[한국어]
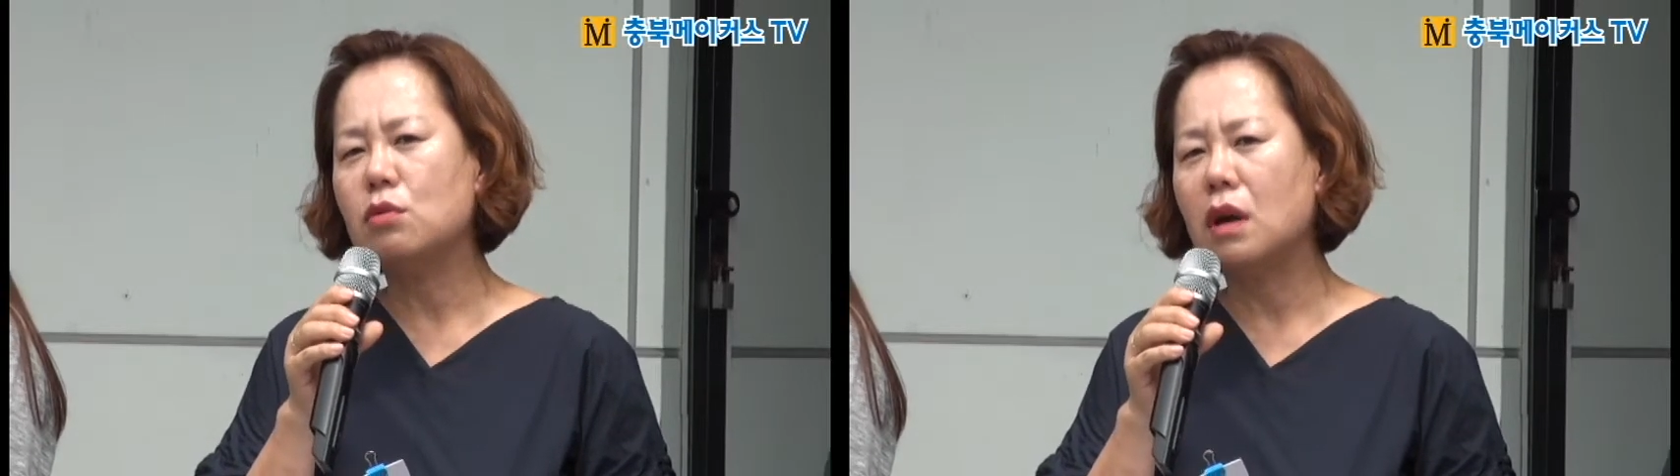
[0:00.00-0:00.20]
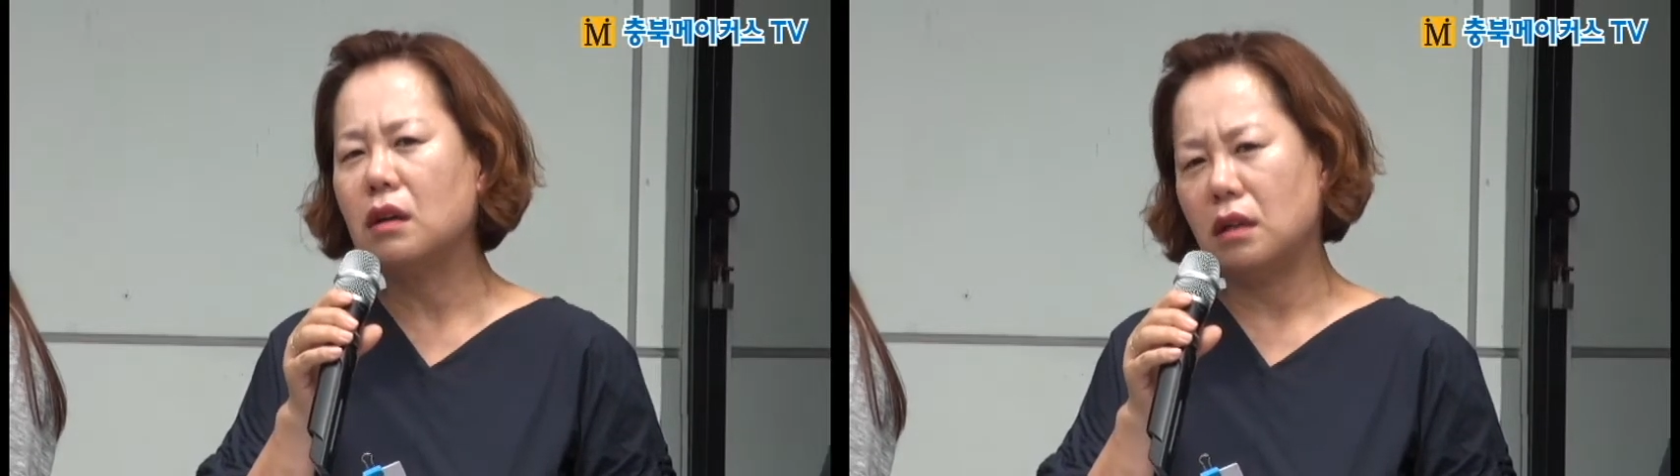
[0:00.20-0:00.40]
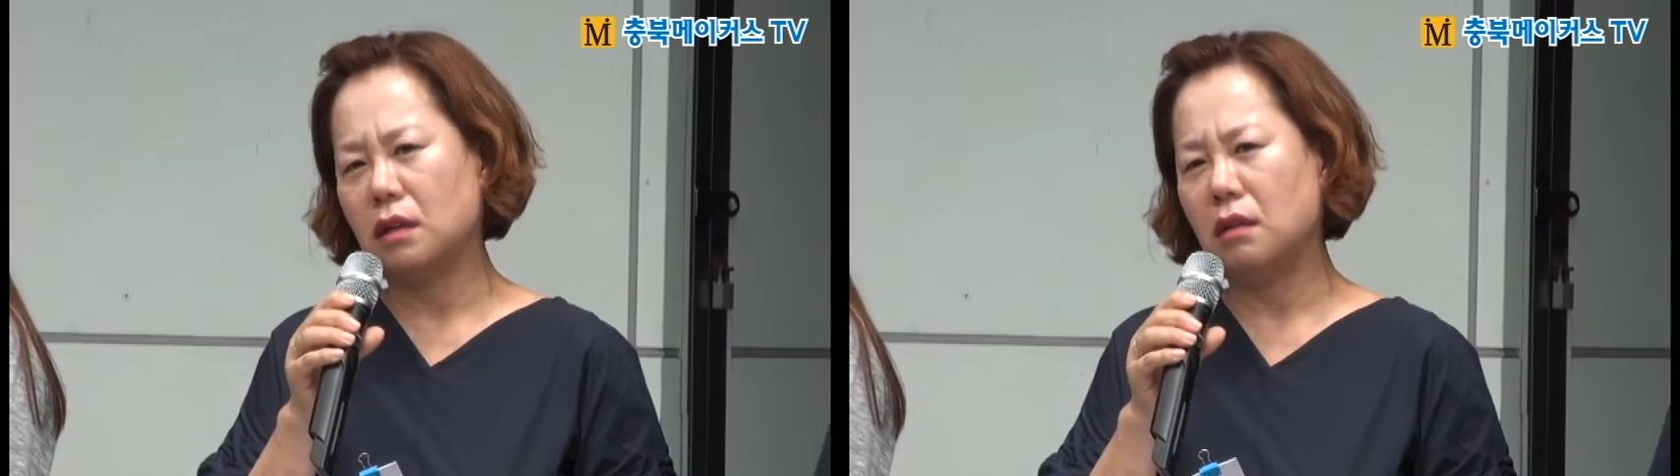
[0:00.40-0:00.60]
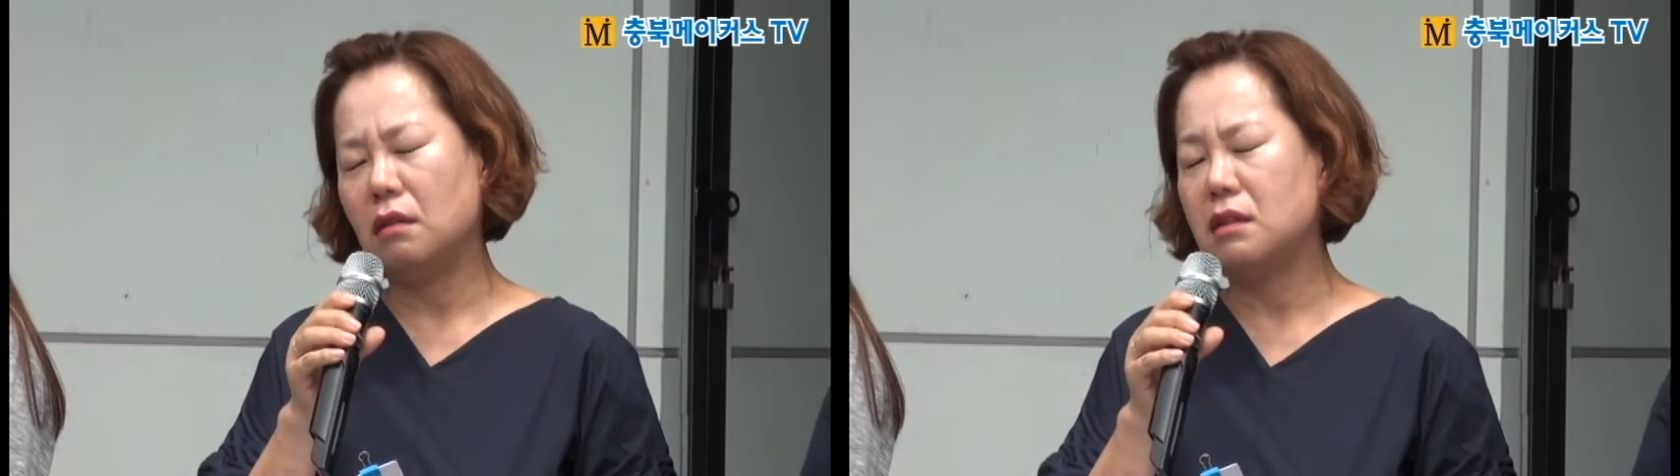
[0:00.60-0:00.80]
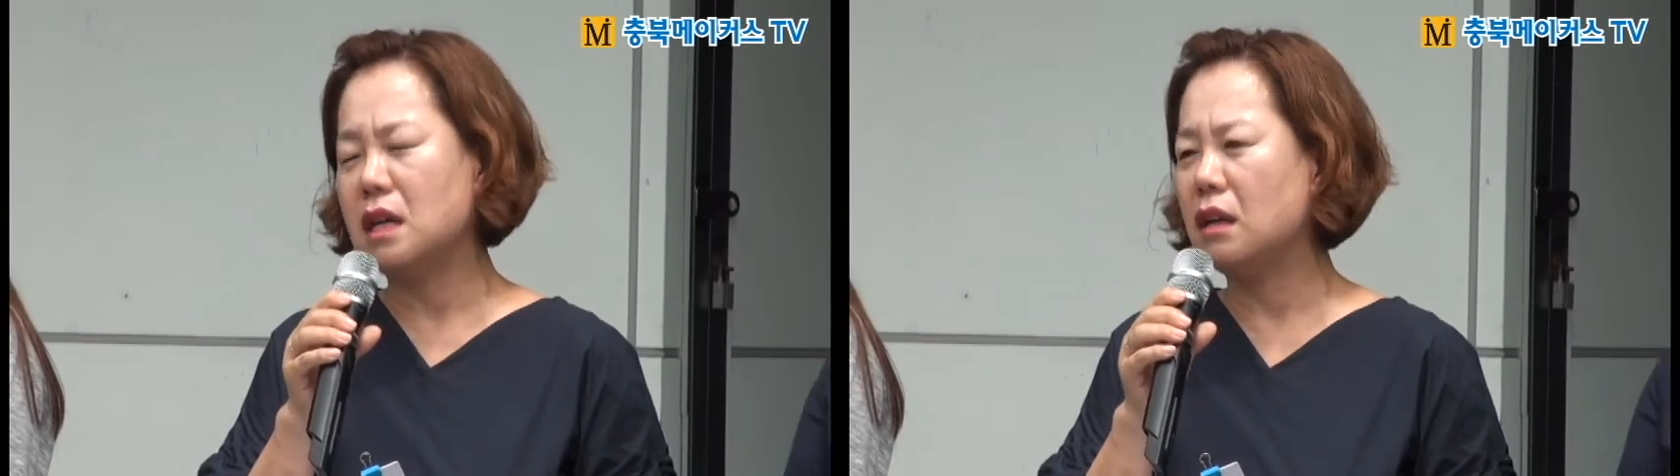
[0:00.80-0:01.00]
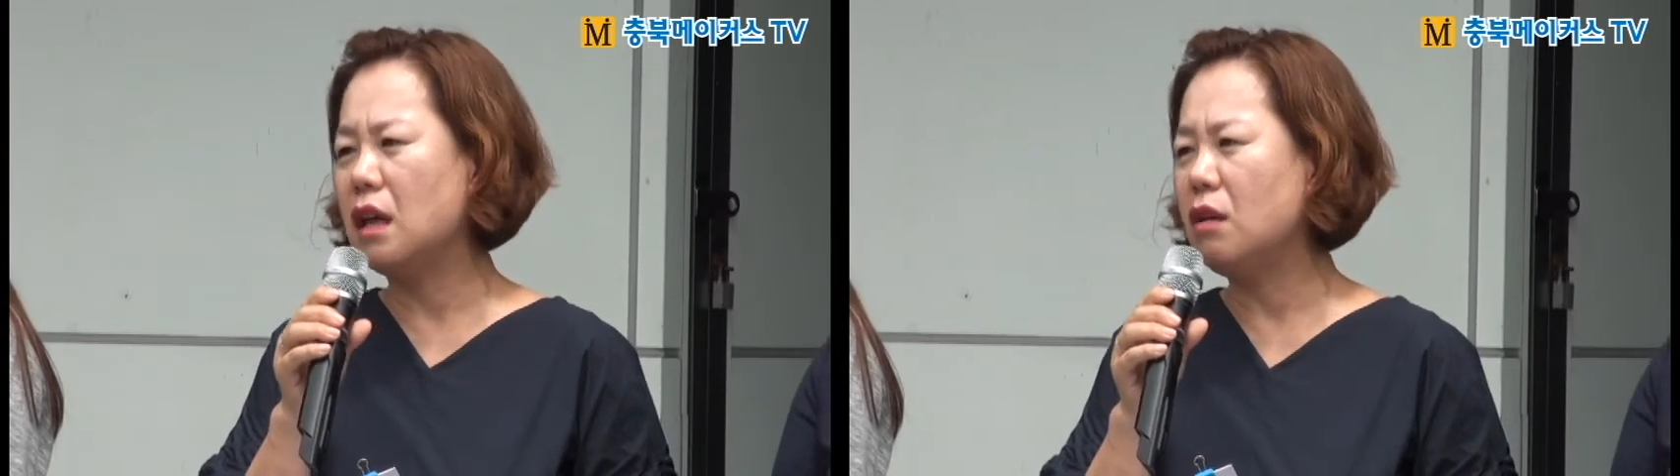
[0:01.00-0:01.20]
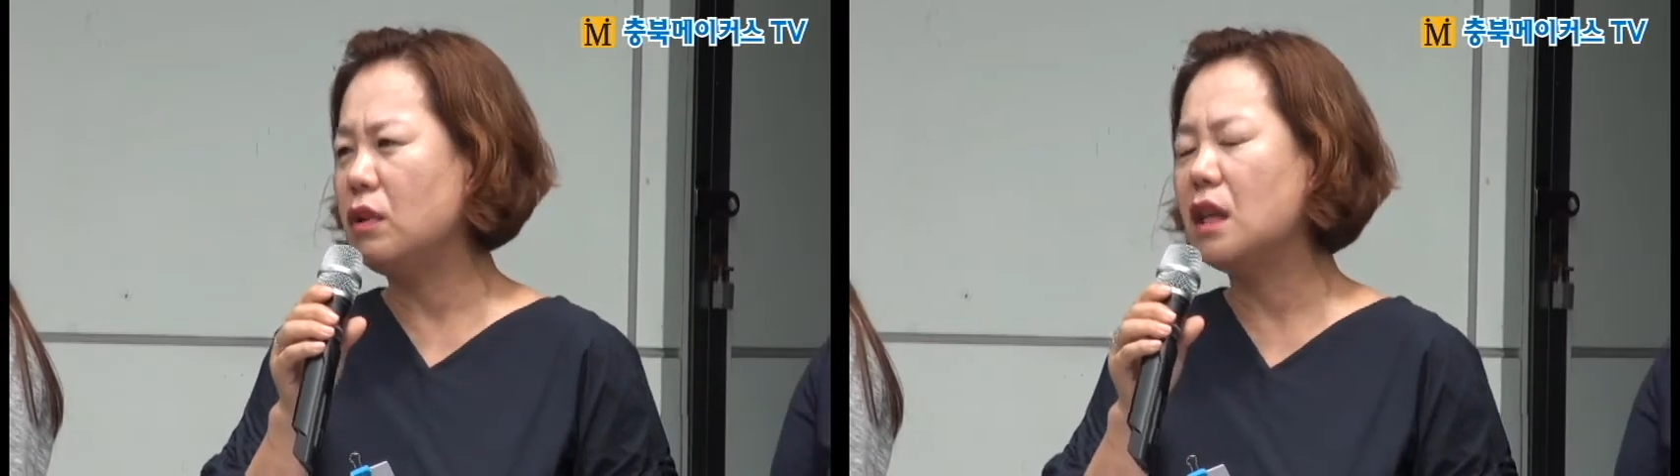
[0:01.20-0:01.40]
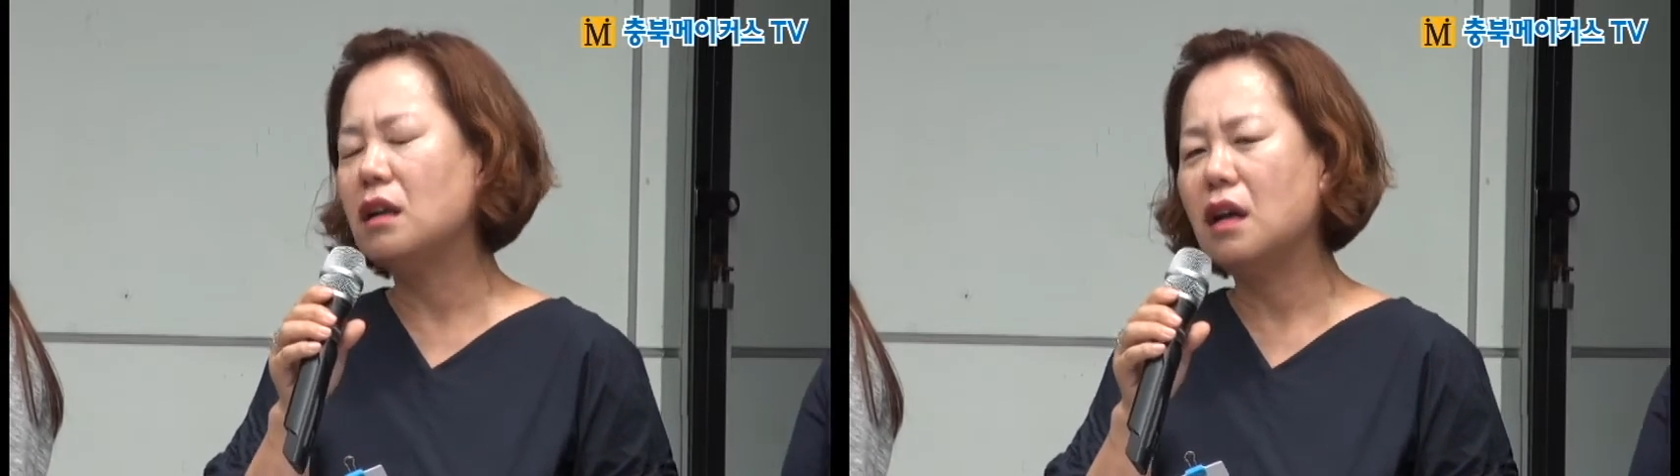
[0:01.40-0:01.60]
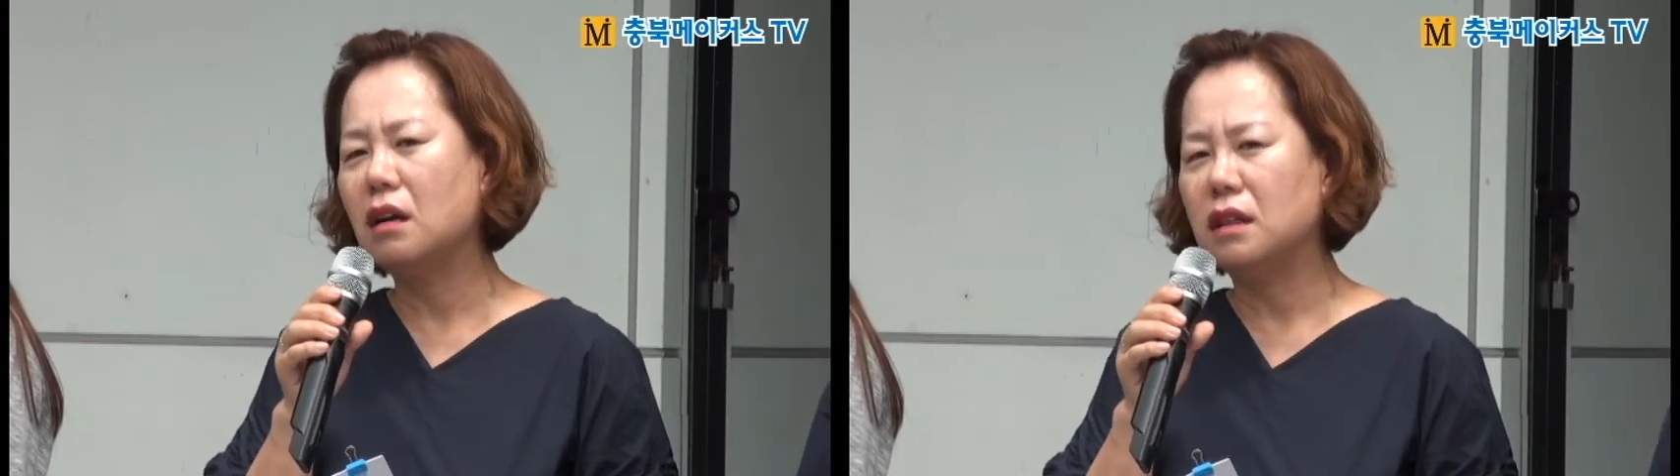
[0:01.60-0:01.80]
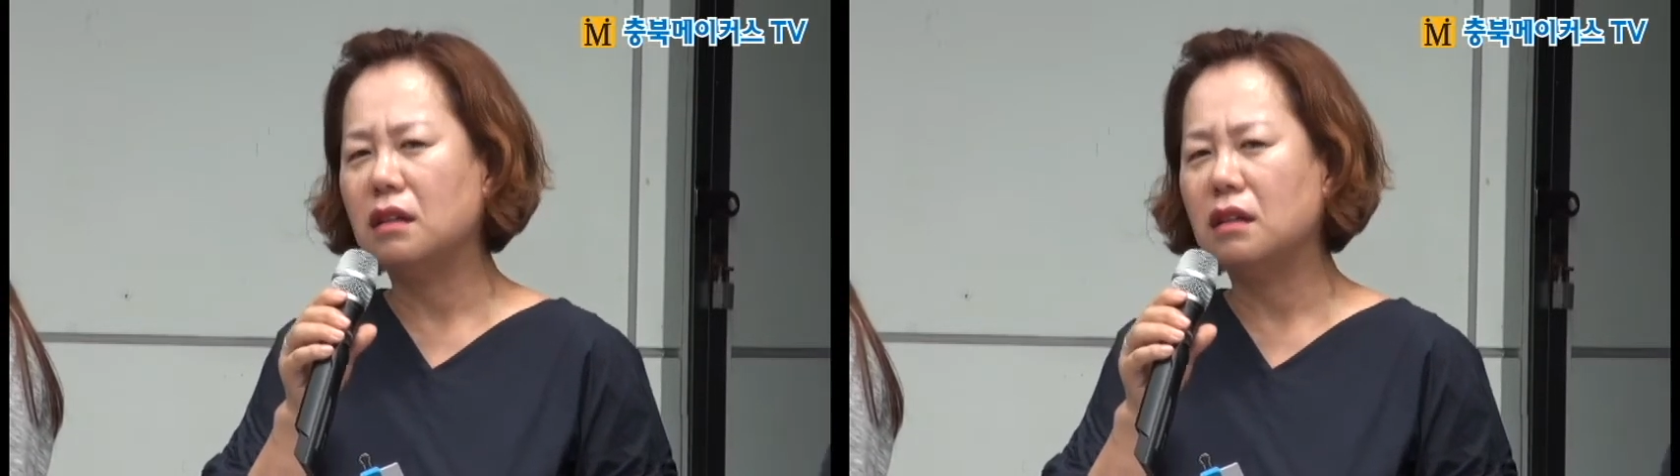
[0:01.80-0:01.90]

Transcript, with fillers: 소각장의 위탁량을